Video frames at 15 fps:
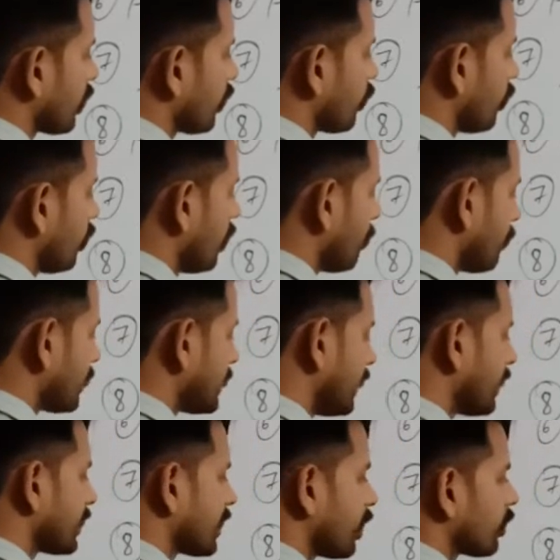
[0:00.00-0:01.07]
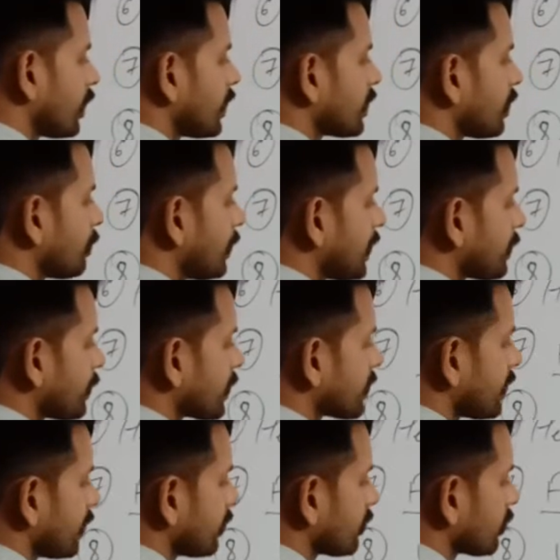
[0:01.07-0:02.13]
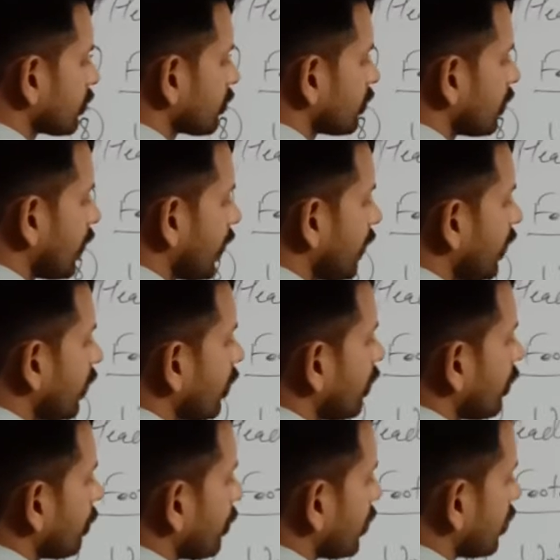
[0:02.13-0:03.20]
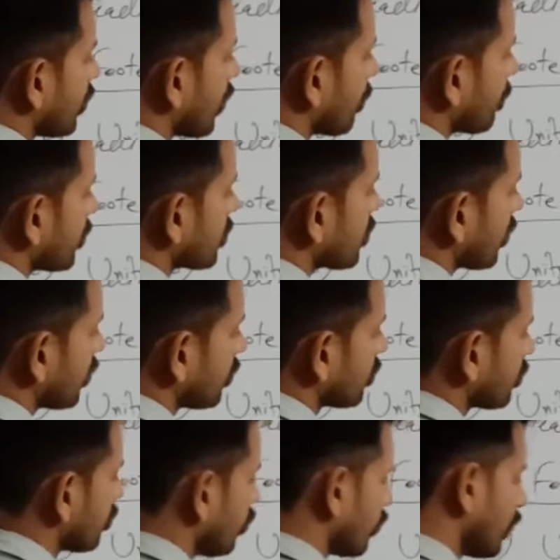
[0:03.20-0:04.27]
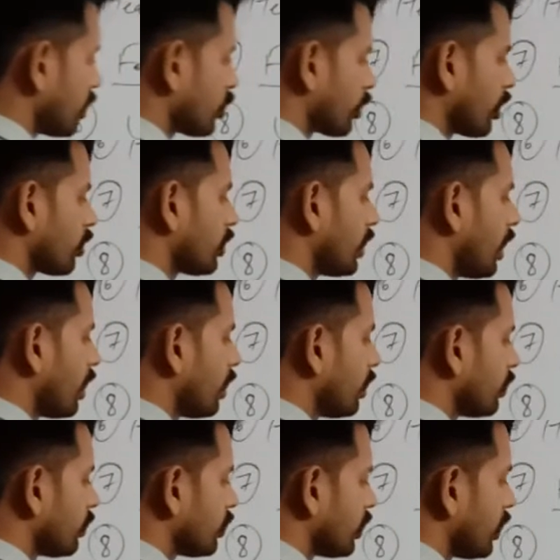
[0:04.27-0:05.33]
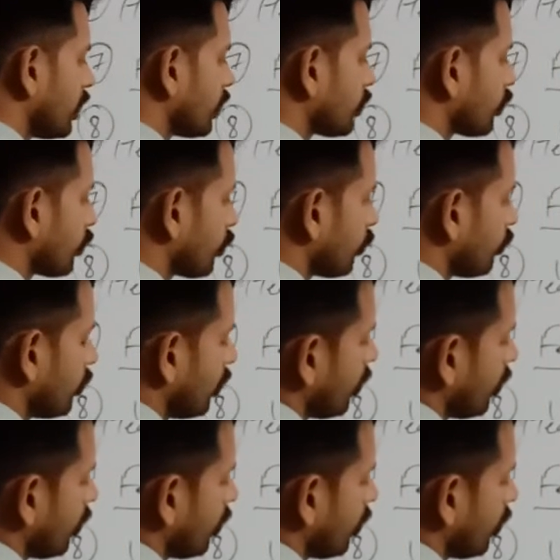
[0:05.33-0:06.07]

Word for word: हो परसेंटेज क्या होता है जैसे बीस परसेंट है ना पंद्रह परसेंट और रेशो क्या होती है थ्री रेशो टू